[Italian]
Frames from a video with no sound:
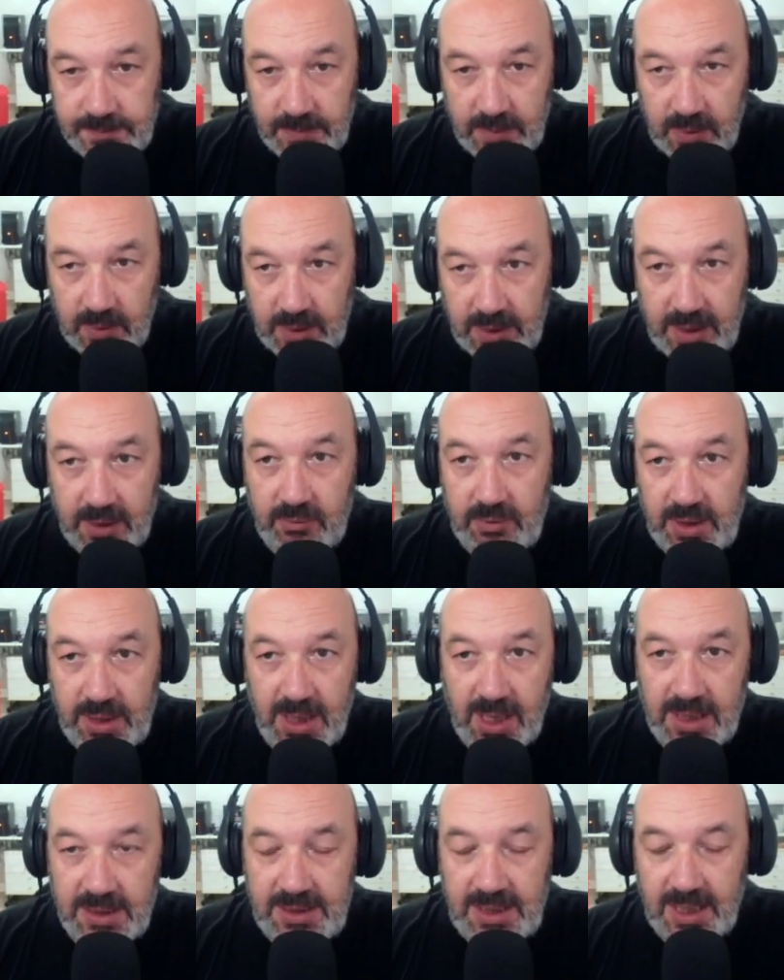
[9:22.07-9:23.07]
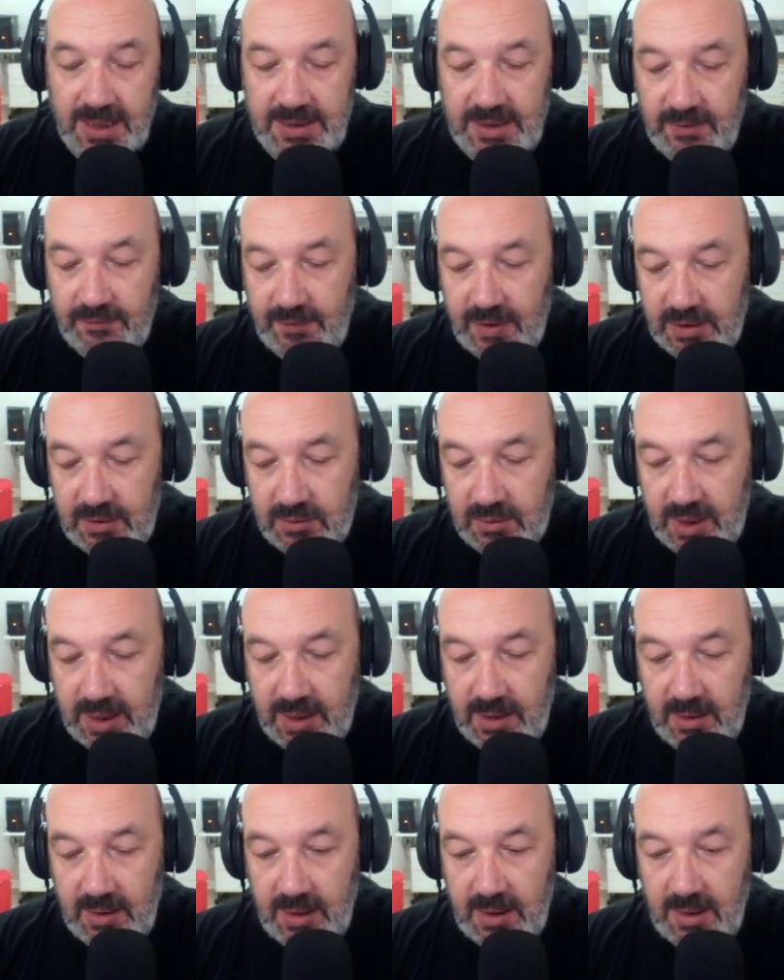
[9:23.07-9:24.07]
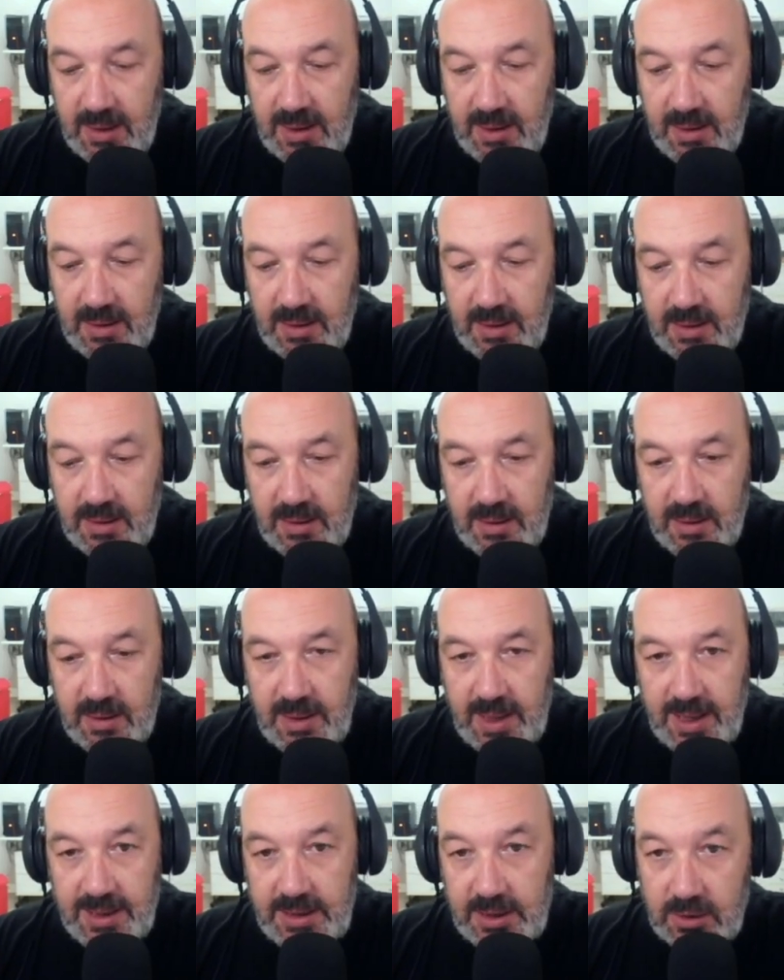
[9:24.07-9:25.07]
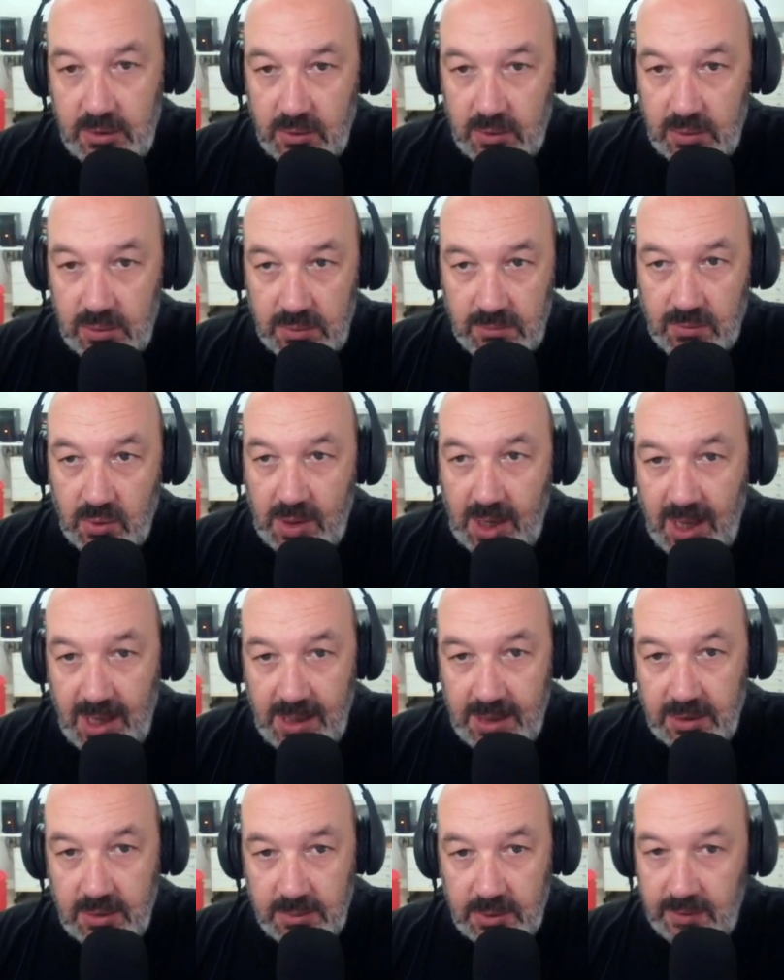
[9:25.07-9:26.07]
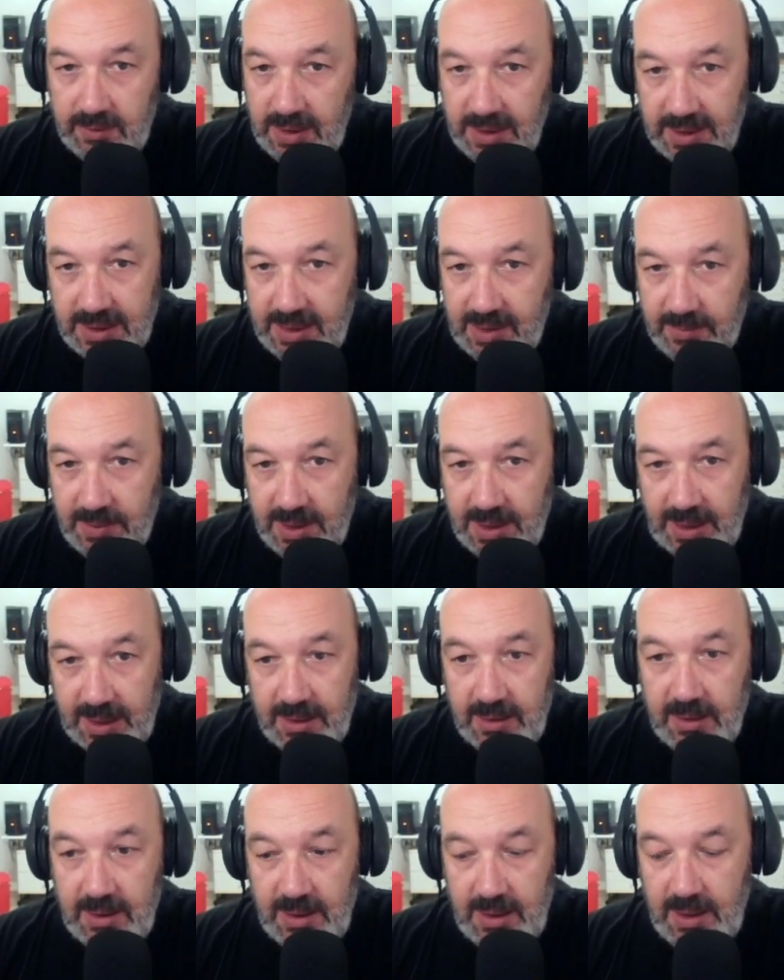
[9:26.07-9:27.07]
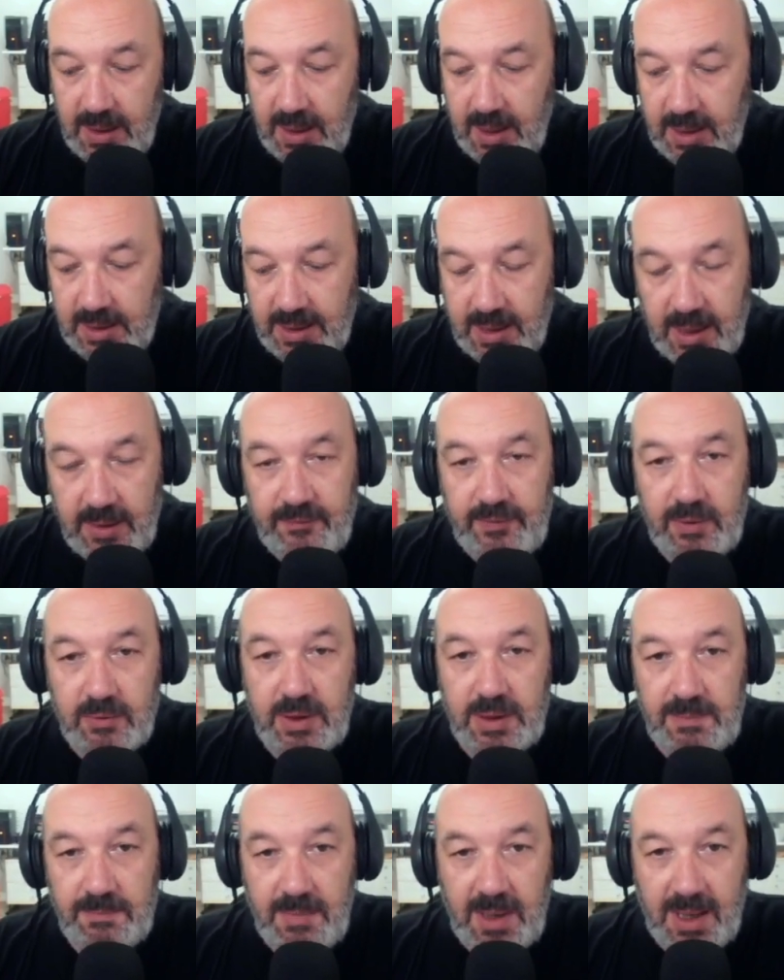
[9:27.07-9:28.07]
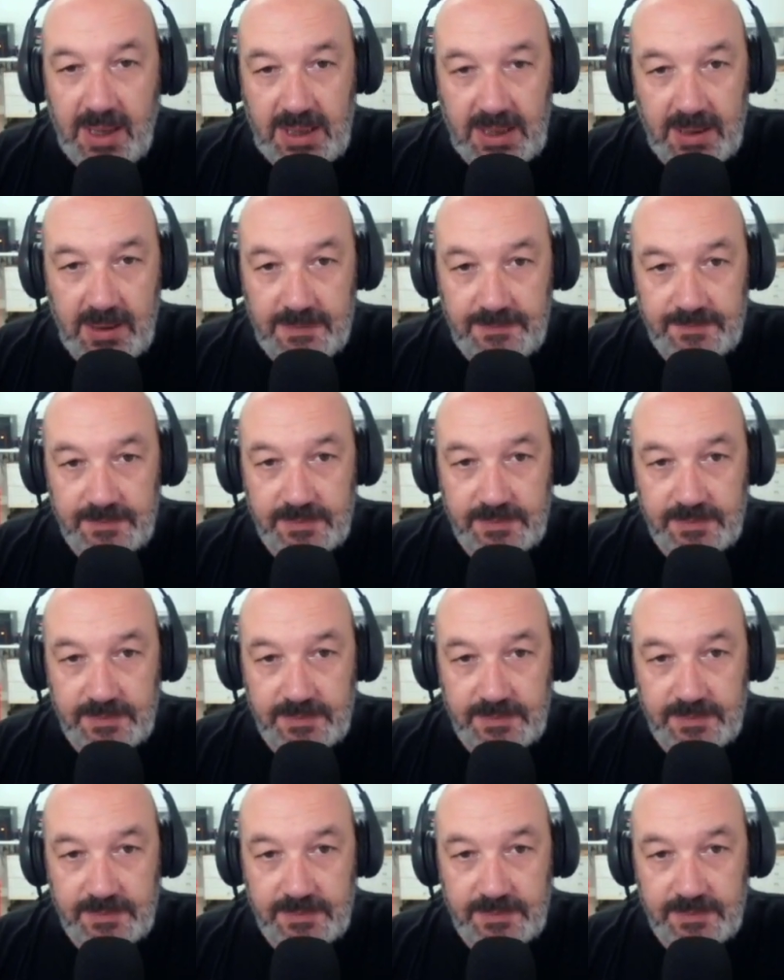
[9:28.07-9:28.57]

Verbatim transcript: Ok, quindi al di là del fattore eh, etico, morale, come lo vogliamo chiamare, e della figura di merda